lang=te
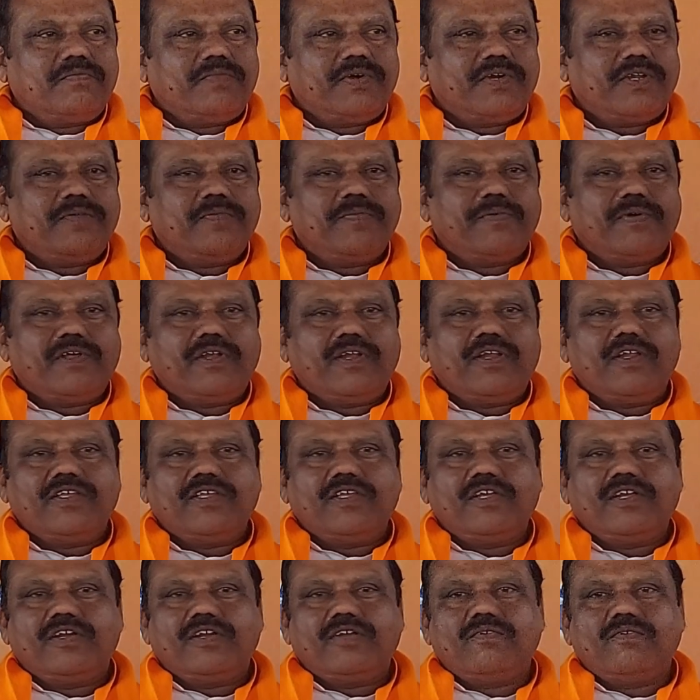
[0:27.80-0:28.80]
పరిపాలన
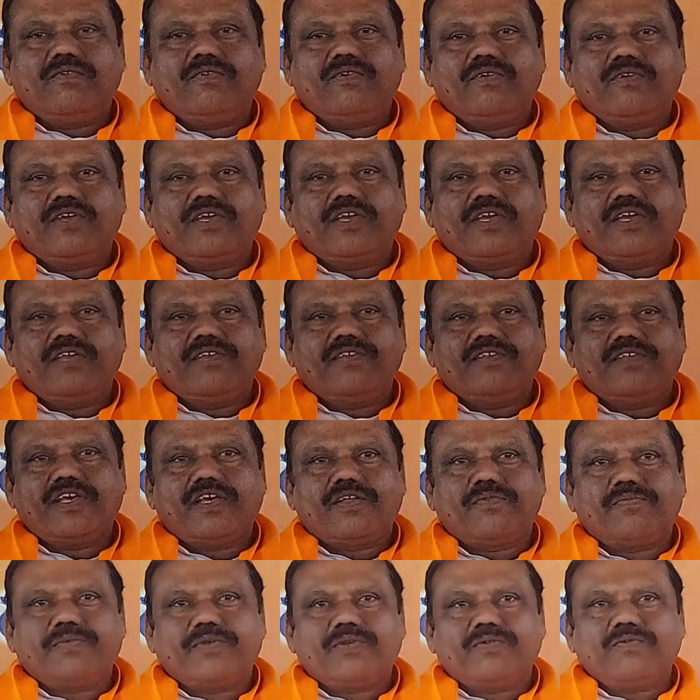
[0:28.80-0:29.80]
చేయడంలో
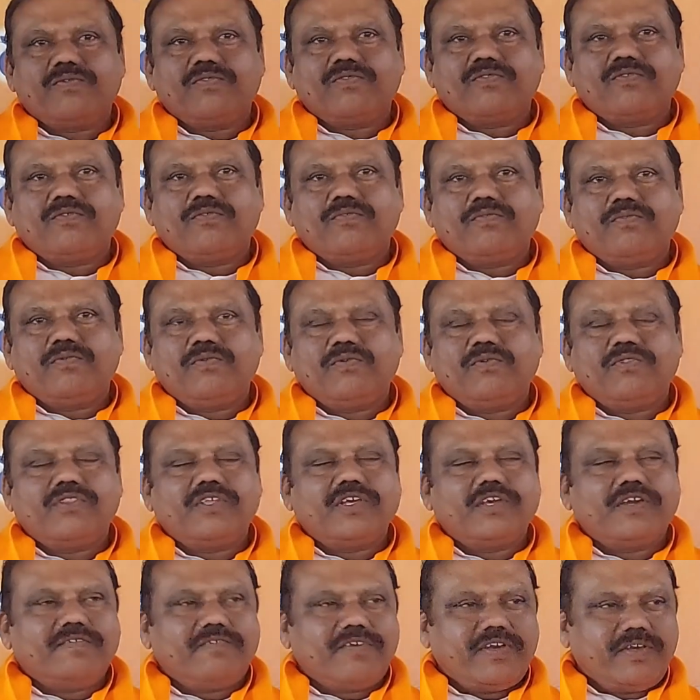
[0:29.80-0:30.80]
కేసీఆర్ ప్రభుత్వం
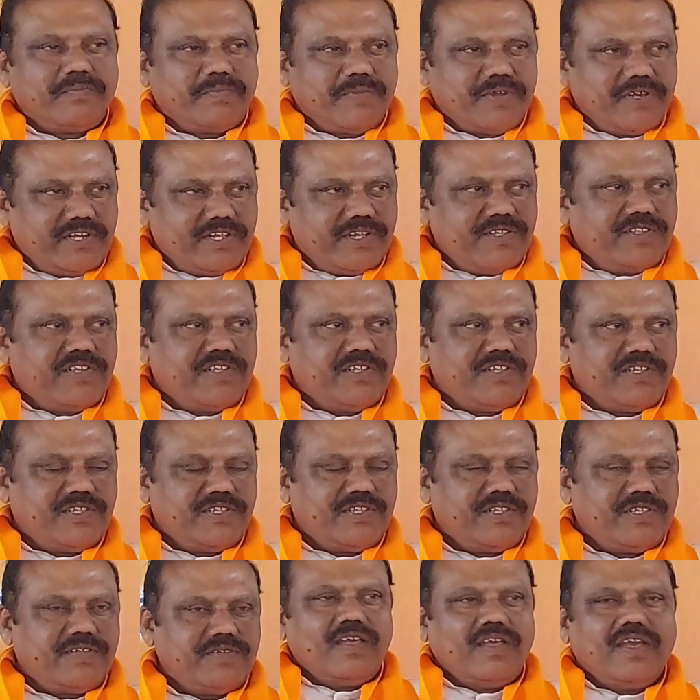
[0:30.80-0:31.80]
పూర్తిగా వైఫల్యం
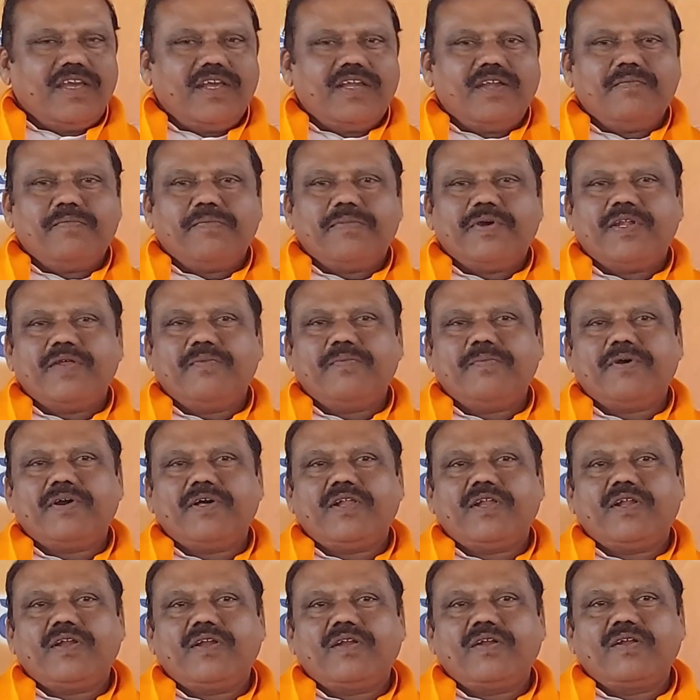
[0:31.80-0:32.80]
చెందింది ఆయన
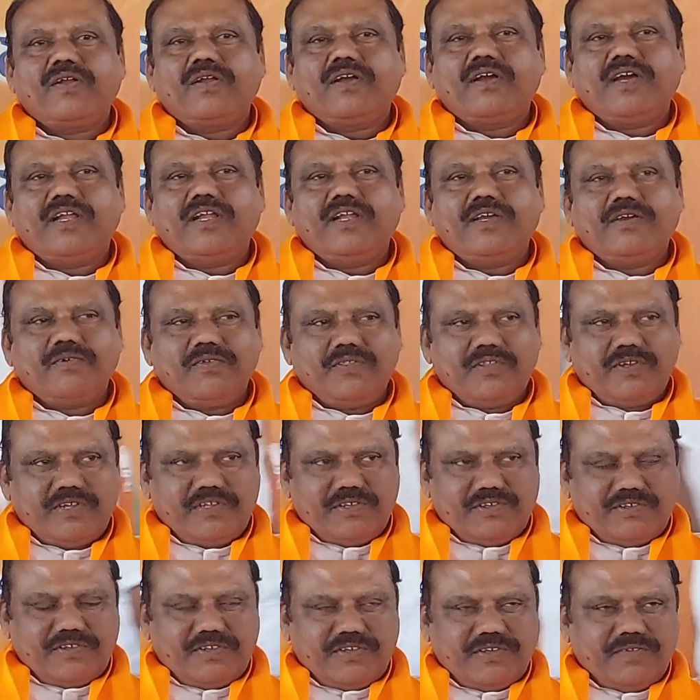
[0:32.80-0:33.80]
పరిపాలనను గాలికి
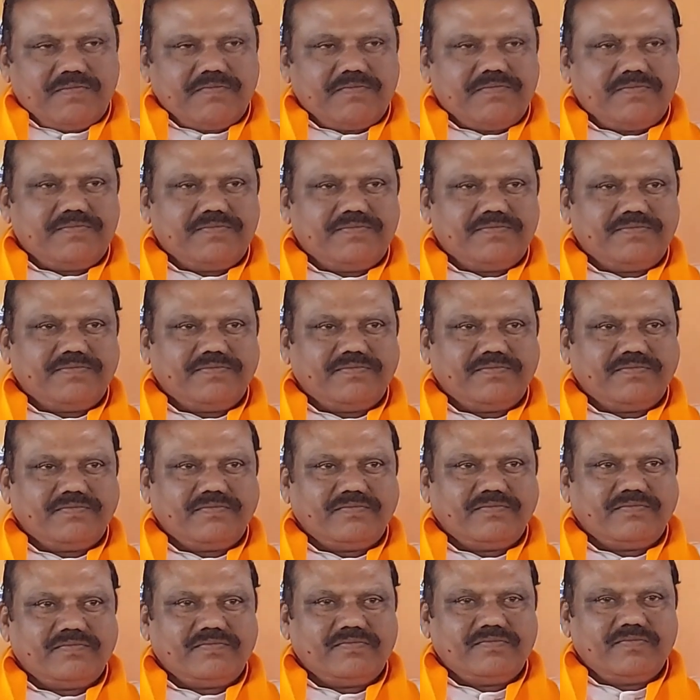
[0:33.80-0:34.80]
వదిలేసి
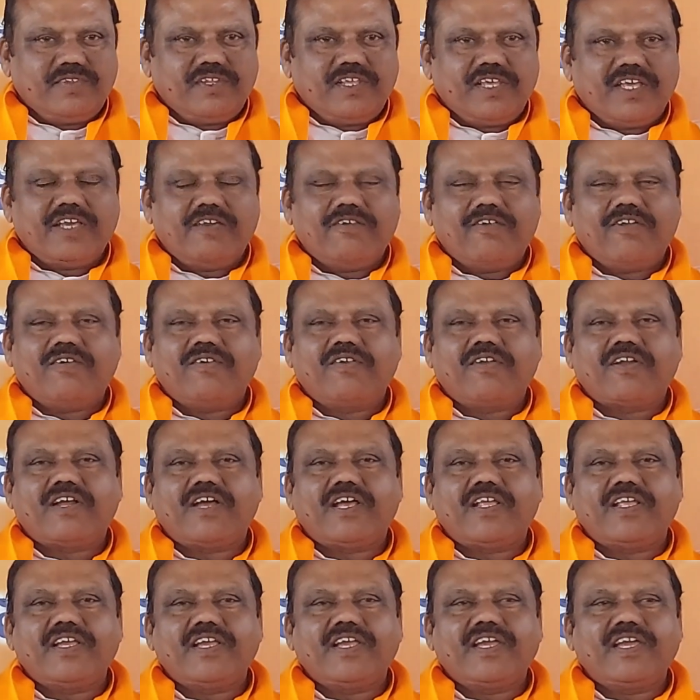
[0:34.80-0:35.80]
కేవలం
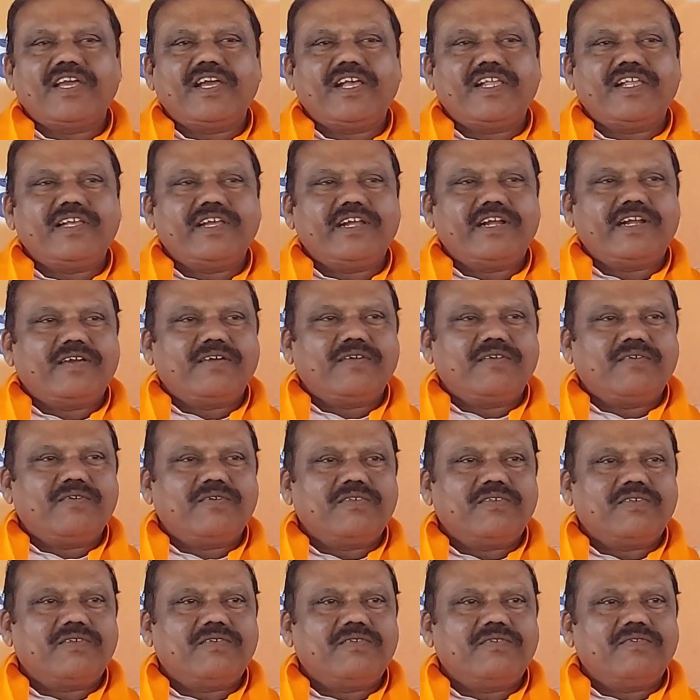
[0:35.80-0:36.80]
రాజకీయాలు చేయడం
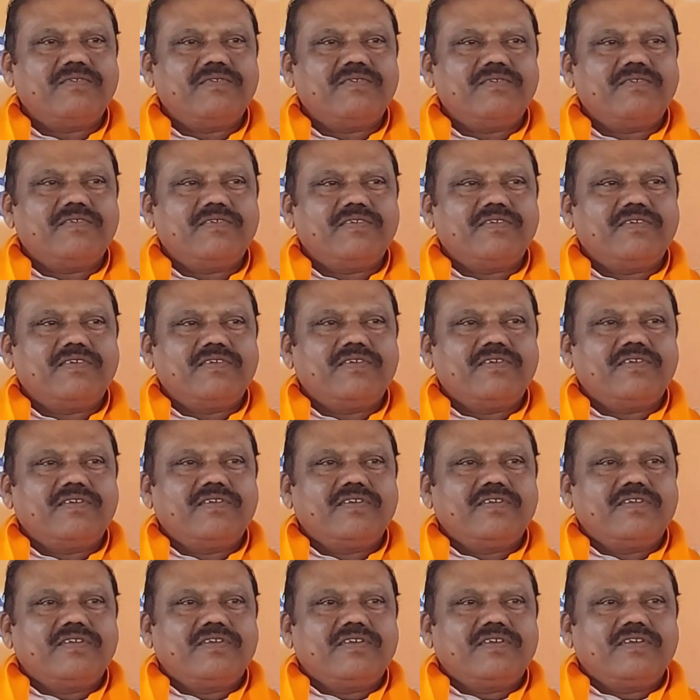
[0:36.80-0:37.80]
కోసం
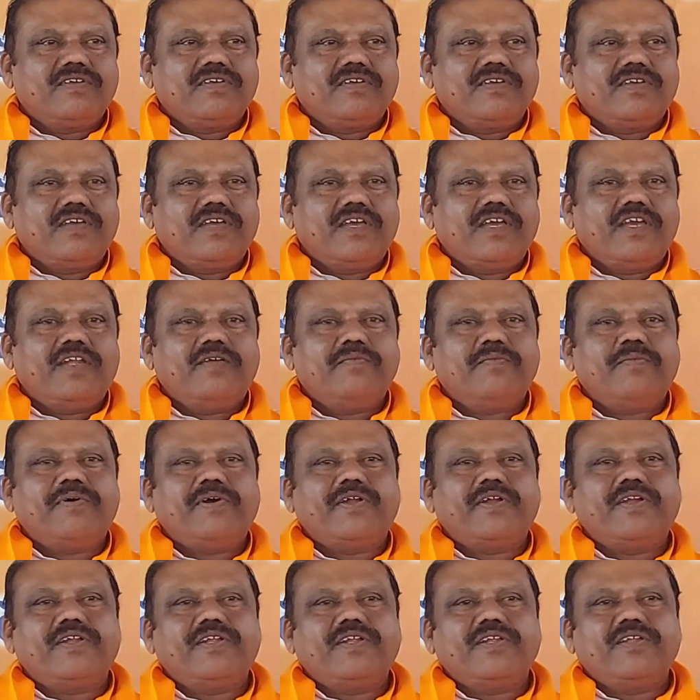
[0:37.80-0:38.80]
ఆయన
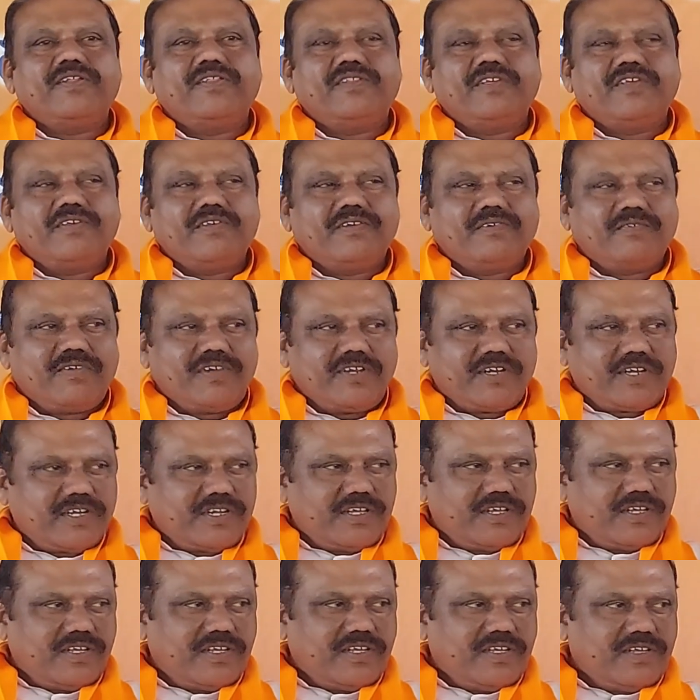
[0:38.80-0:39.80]
పార్టీని దేశంలో
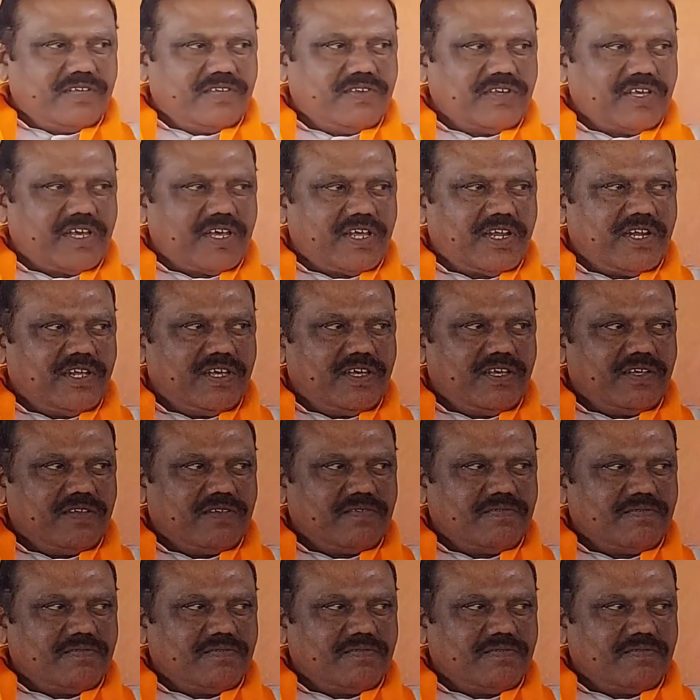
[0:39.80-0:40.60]
ఎట్లా ఇది చేయాలి